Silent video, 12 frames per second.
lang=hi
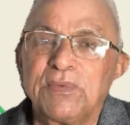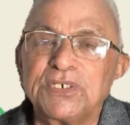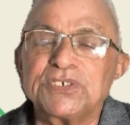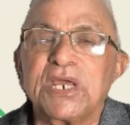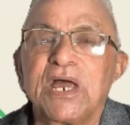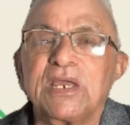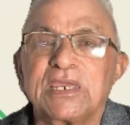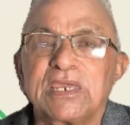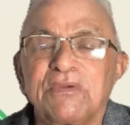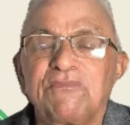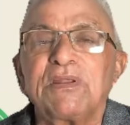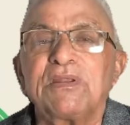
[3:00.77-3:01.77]
हमेशा
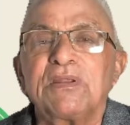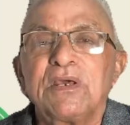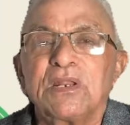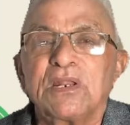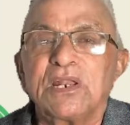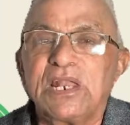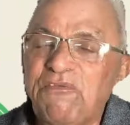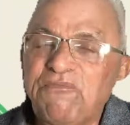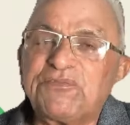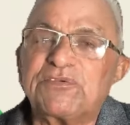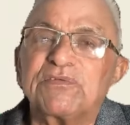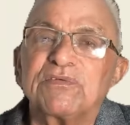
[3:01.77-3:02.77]
केवल
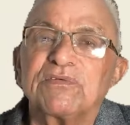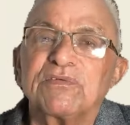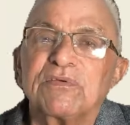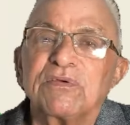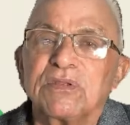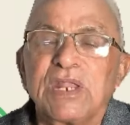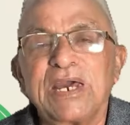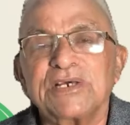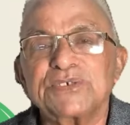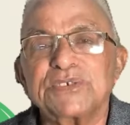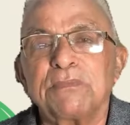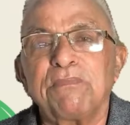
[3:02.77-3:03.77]
लेफ्ट
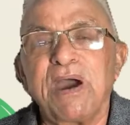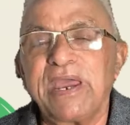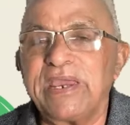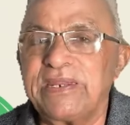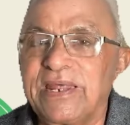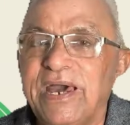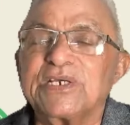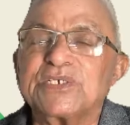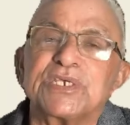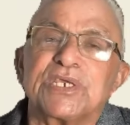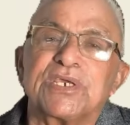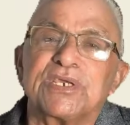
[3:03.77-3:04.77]
नाक से बाएं नाक
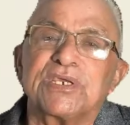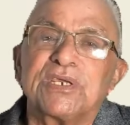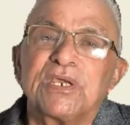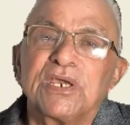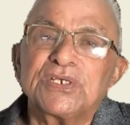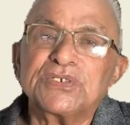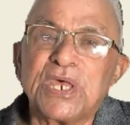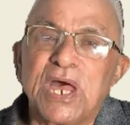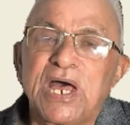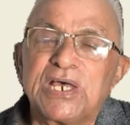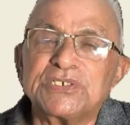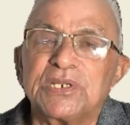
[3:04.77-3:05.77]
से ही
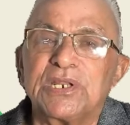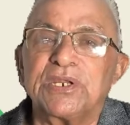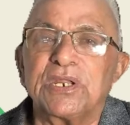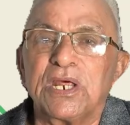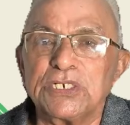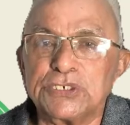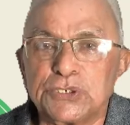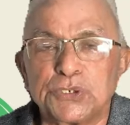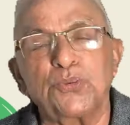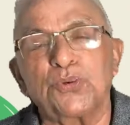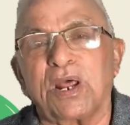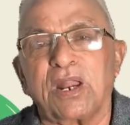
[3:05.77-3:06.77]
सांस लेना
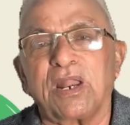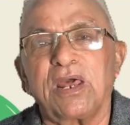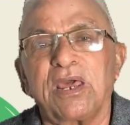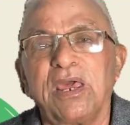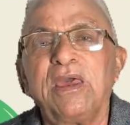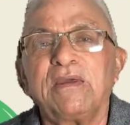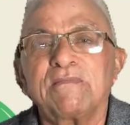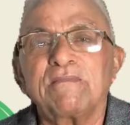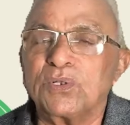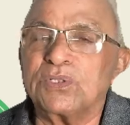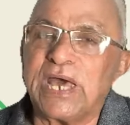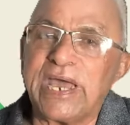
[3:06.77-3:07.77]
शुरू करना है
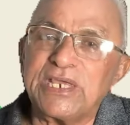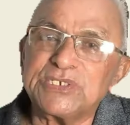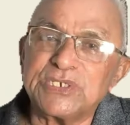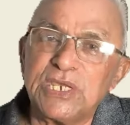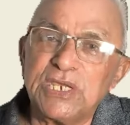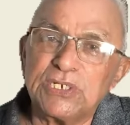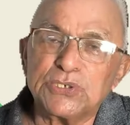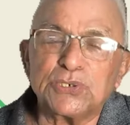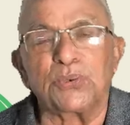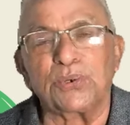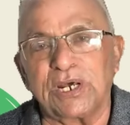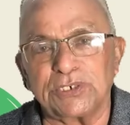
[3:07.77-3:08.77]
और दाएं से
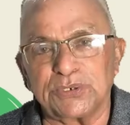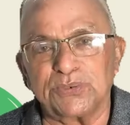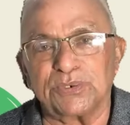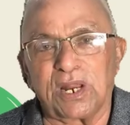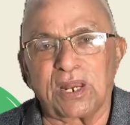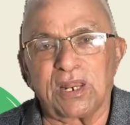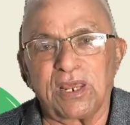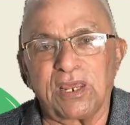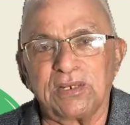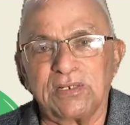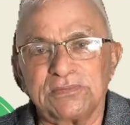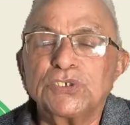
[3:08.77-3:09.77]
छोड़ना शुरू करना
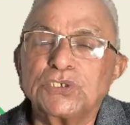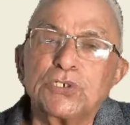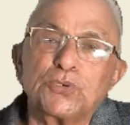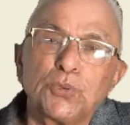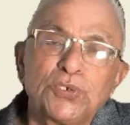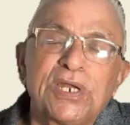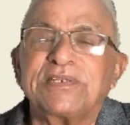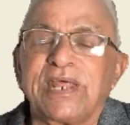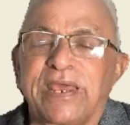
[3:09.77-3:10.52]
है इसका टोटल